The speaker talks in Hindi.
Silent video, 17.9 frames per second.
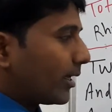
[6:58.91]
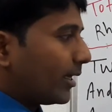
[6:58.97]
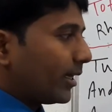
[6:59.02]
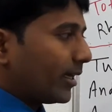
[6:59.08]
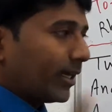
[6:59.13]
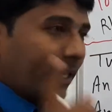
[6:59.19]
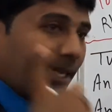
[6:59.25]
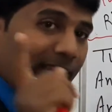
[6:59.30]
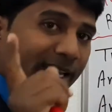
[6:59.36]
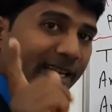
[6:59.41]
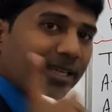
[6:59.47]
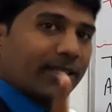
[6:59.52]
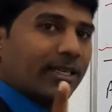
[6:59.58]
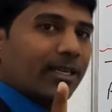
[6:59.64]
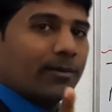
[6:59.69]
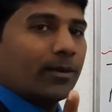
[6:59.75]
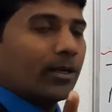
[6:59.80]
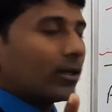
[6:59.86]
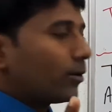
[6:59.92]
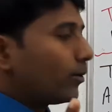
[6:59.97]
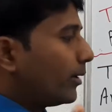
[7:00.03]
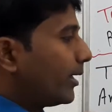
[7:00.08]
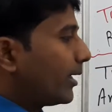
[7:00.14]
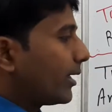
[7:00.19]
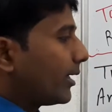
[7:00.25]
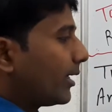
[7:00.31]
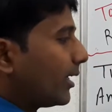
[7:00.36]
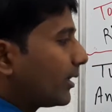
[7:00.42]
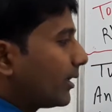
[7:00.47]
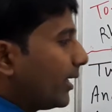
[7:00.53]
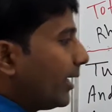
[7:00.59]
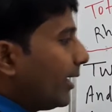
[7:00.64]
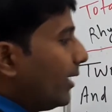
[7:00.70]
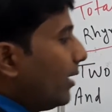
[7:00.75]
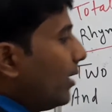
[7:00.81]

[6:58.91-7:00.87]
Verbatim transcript: का एक ट्रेवलर होने के नाते